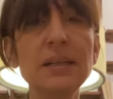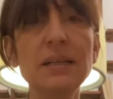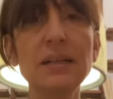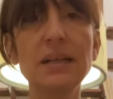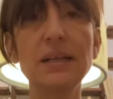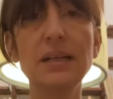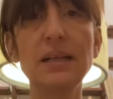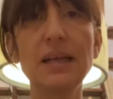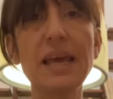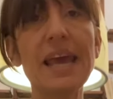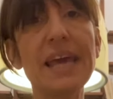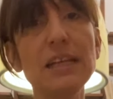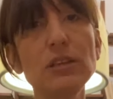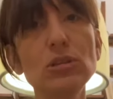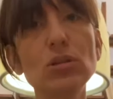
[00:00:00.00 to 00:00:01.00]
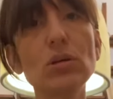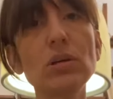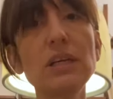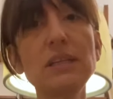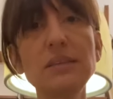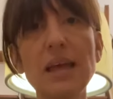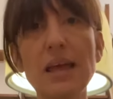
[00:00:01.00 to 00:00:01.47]
eh,
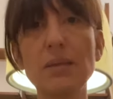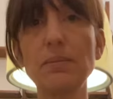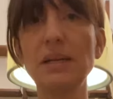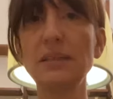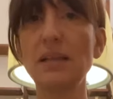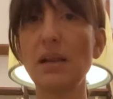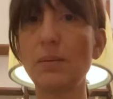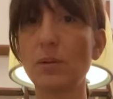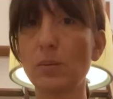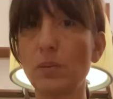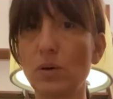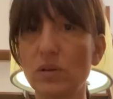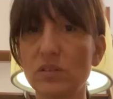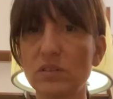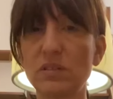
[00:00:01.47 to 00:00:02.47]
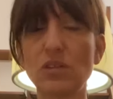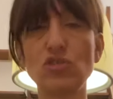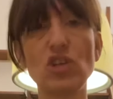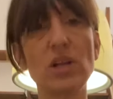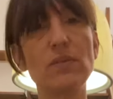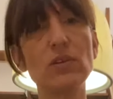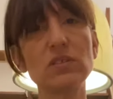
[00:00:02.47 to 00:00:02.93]
entro i termini della proposta,
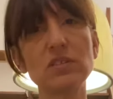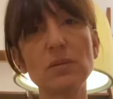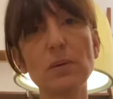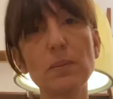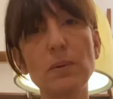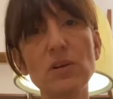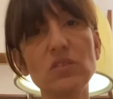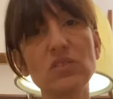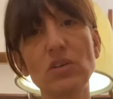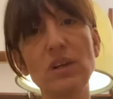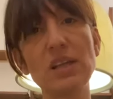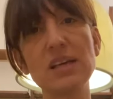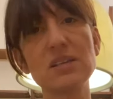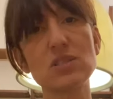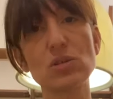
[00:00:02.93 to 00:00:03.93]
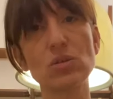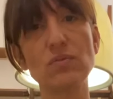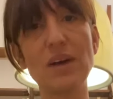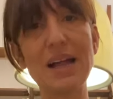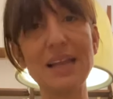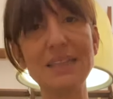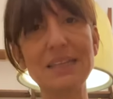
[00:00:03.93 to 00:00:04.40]
cioè le vostre proposte non è che sono
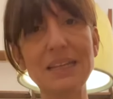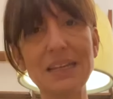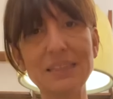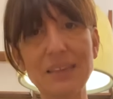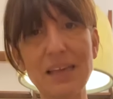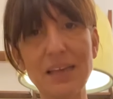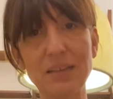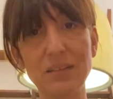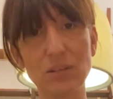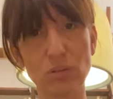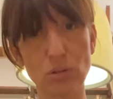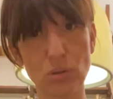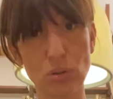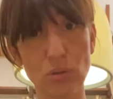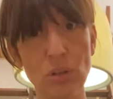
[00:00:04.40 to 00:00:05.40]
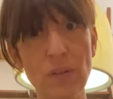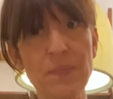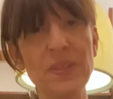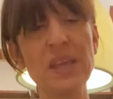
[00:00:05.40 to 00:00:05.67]
valide in eterno.